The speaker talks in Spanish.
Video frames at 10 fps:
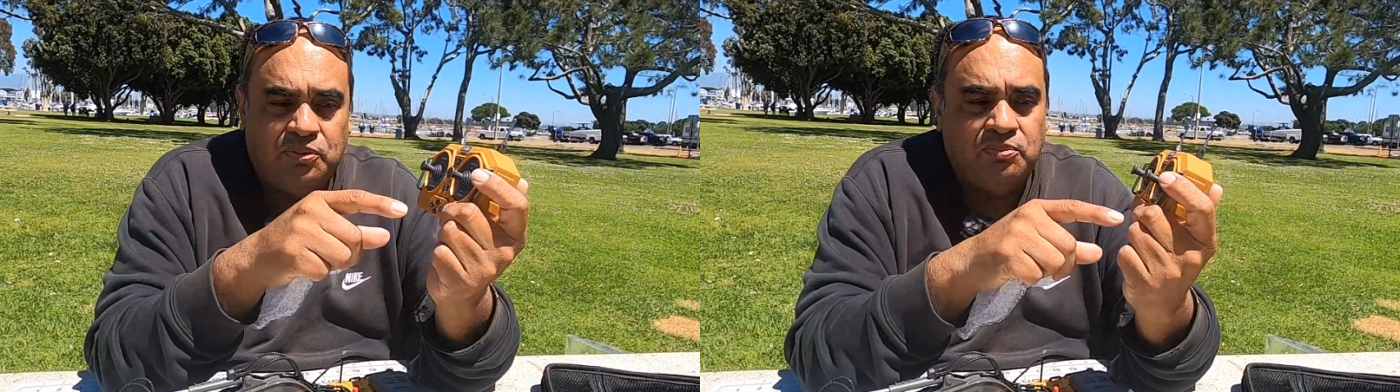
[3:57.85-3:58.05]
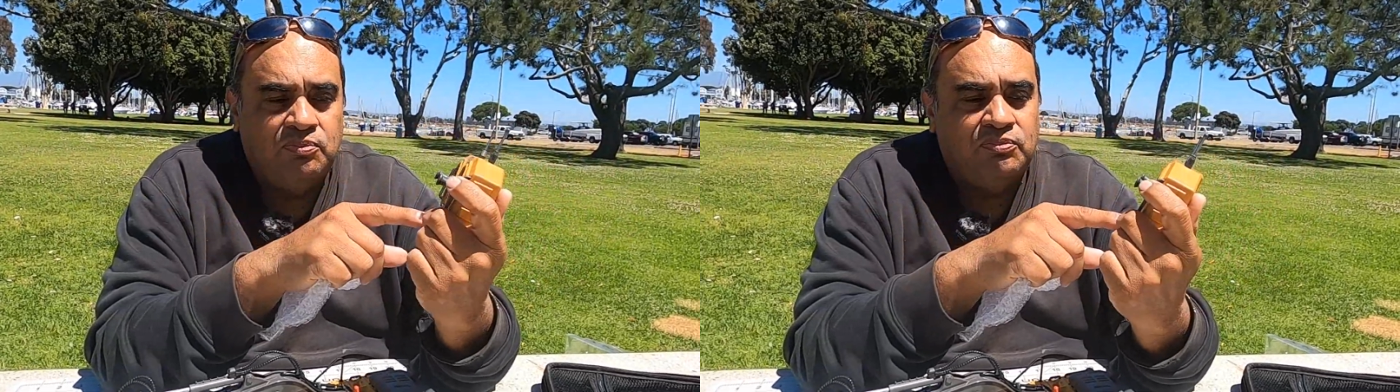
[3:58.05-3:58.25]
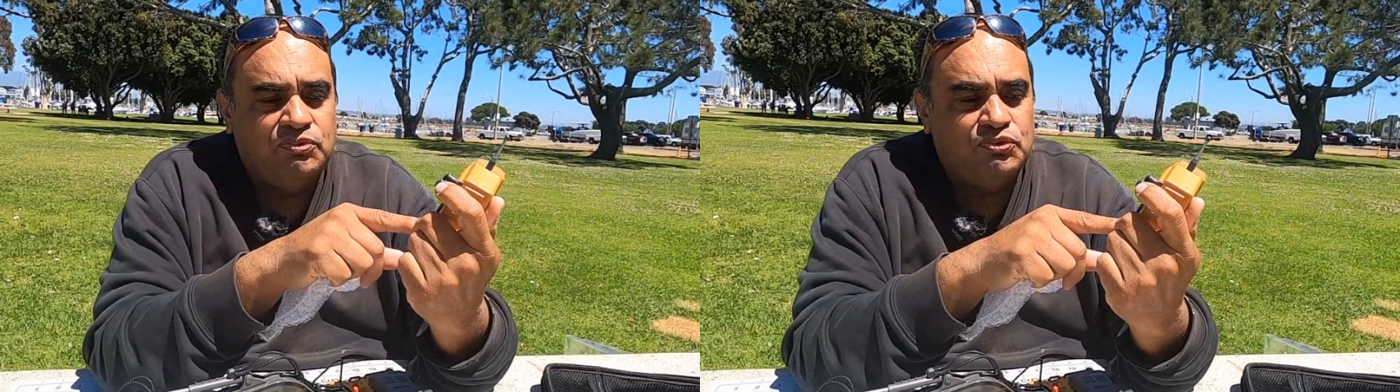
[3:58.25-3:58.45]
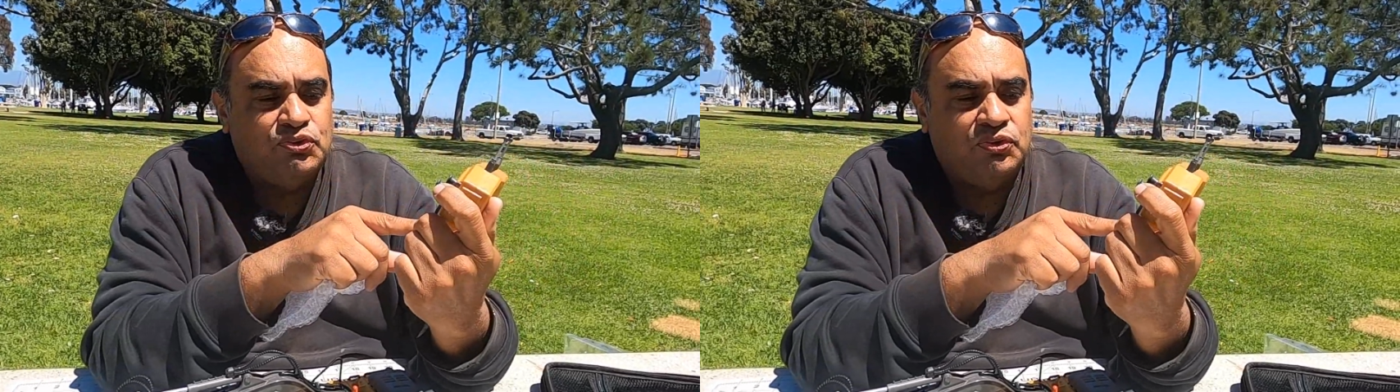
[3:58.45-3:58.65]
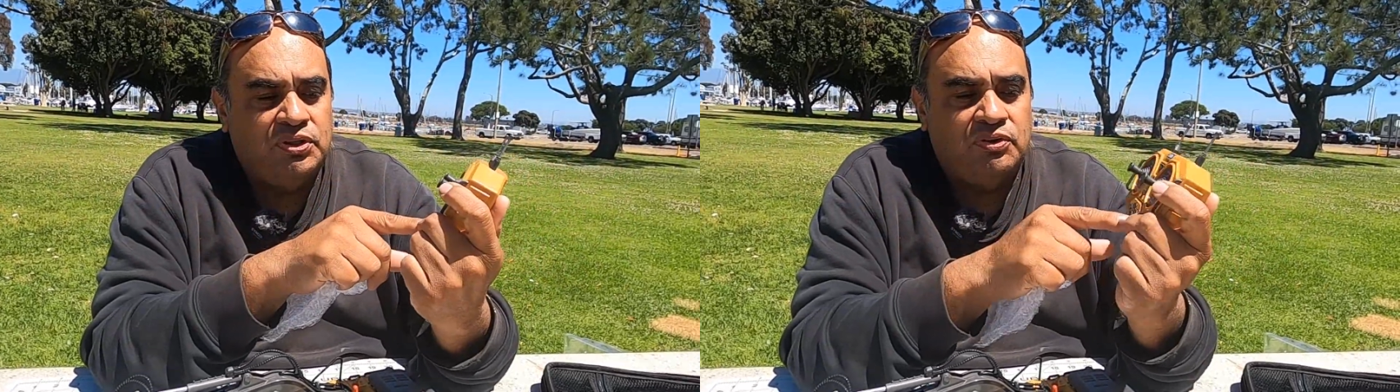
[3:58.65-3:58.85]
un, un
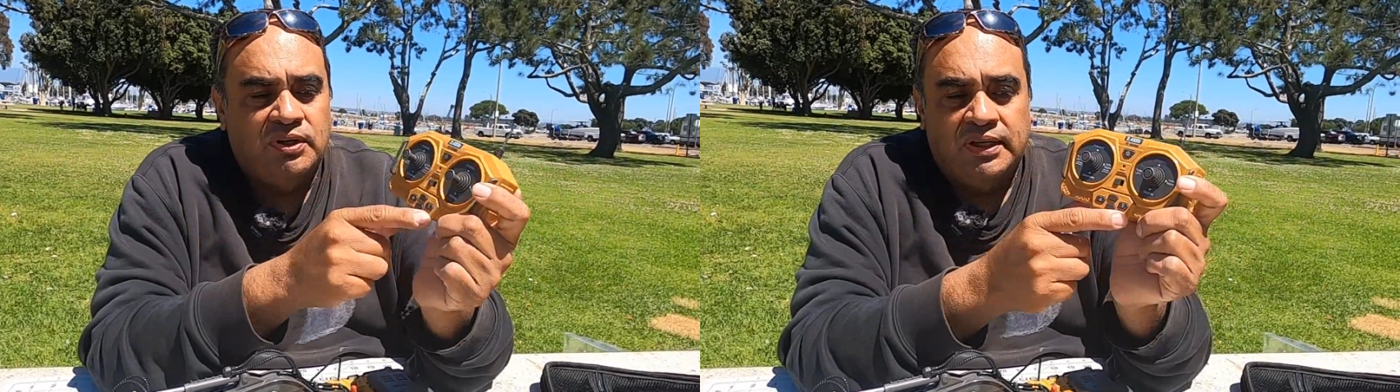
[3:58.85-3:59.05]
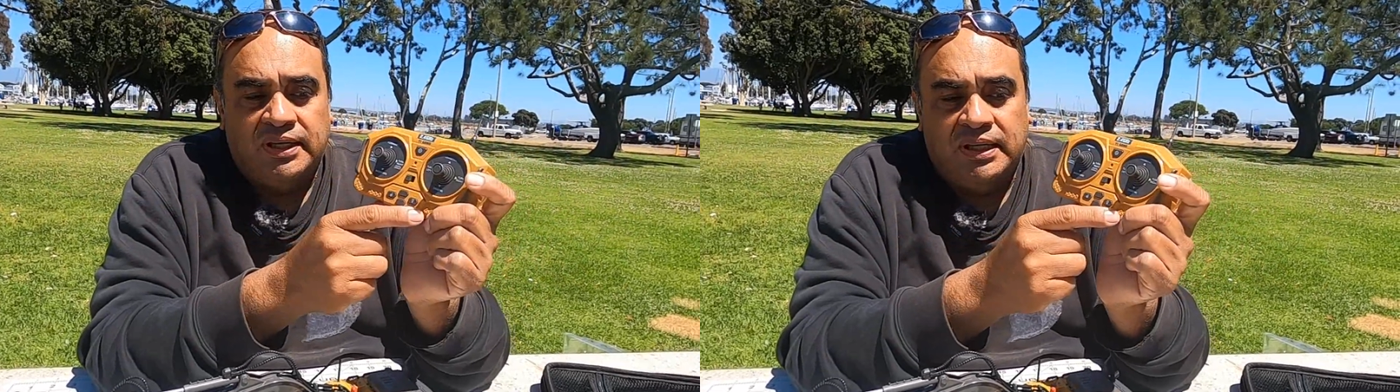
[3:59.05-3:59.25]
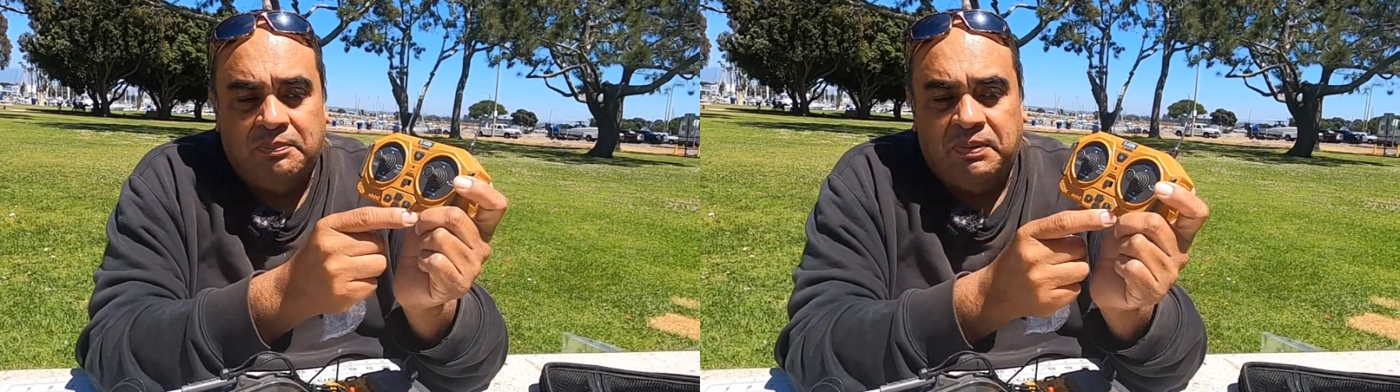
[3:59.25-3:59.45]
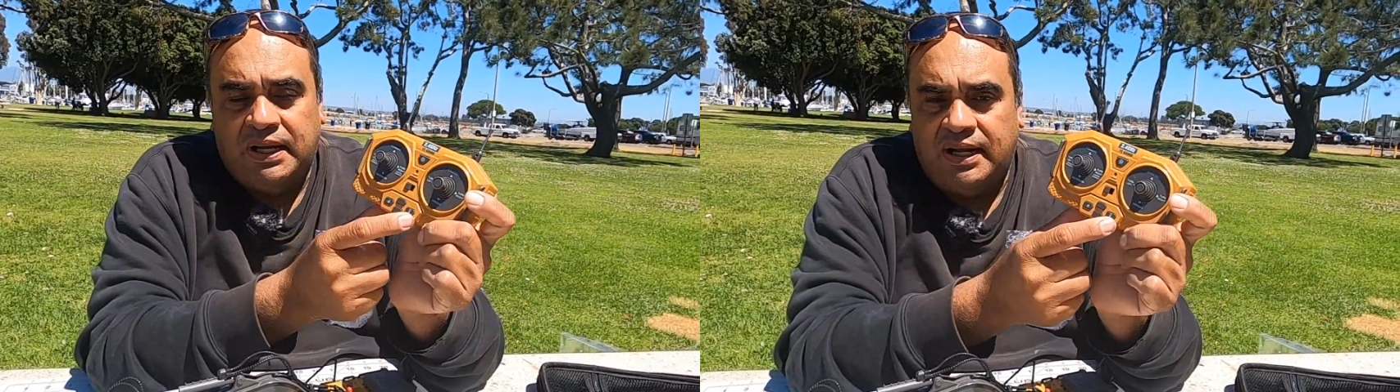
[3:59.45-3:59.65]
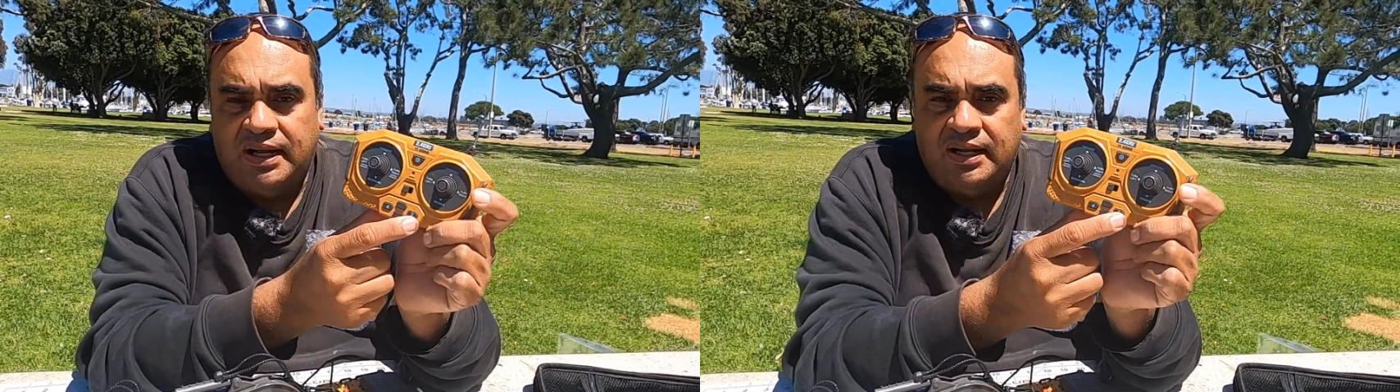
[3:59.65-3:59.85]
sonido. Y
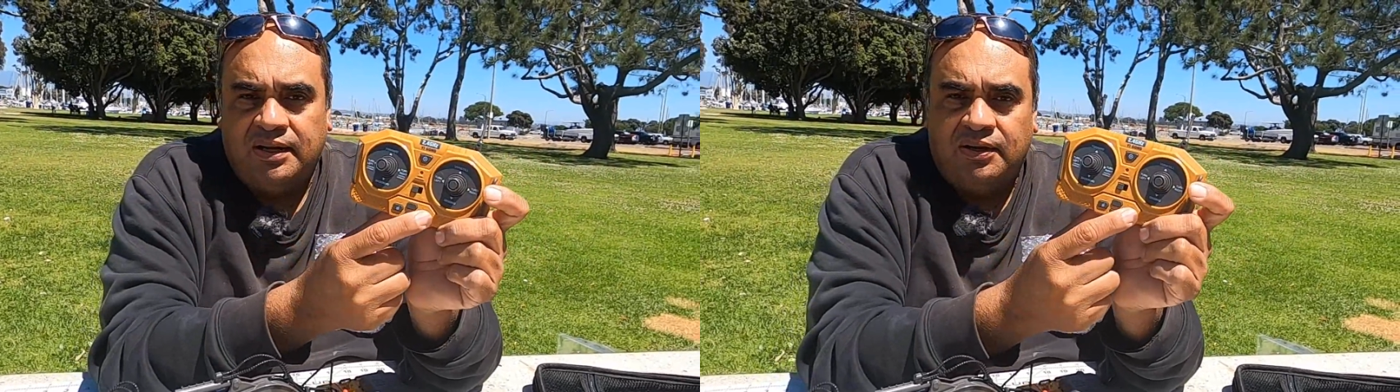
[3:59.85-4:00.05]
para